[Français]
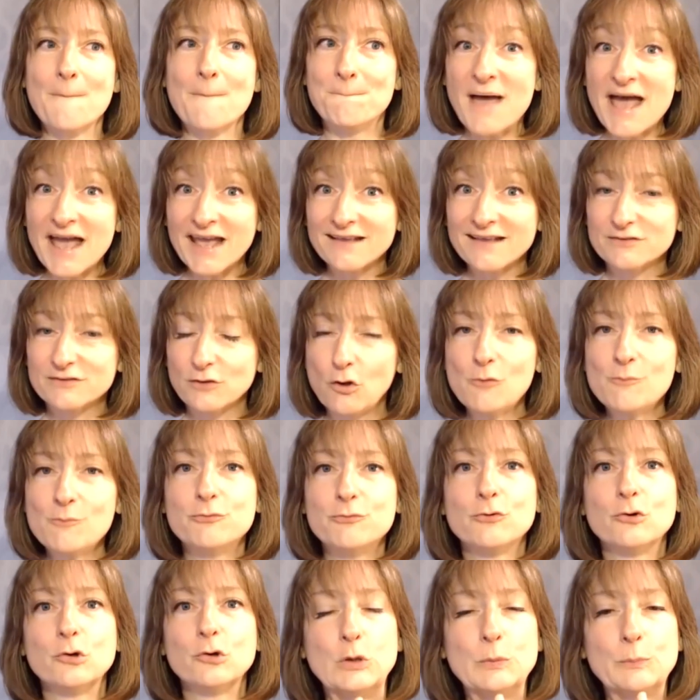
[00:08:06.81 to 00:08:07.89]
par exemple,
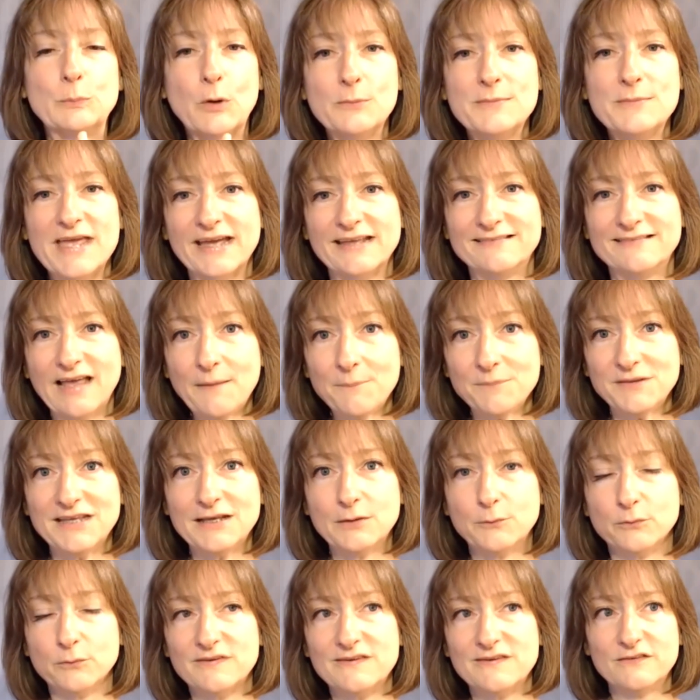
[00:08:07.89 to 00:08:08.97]
pour une première étape qui
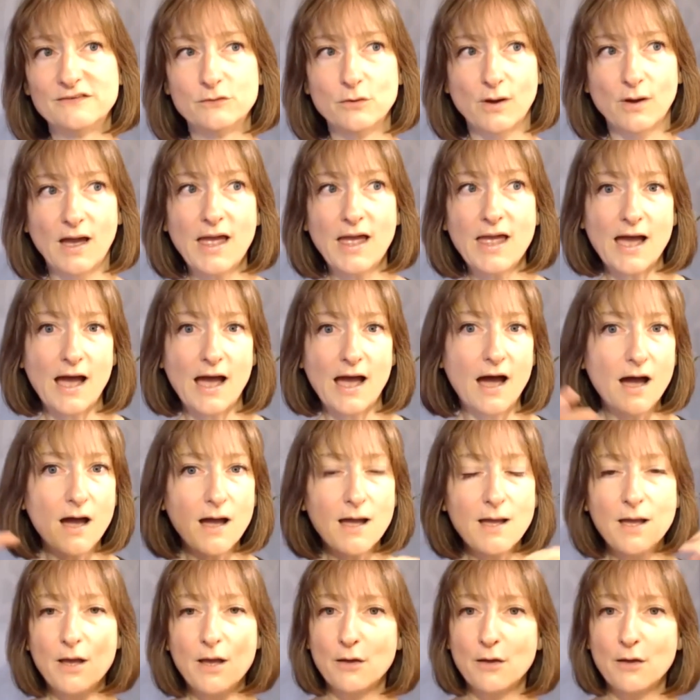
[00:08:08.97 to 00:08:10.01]
consisterait à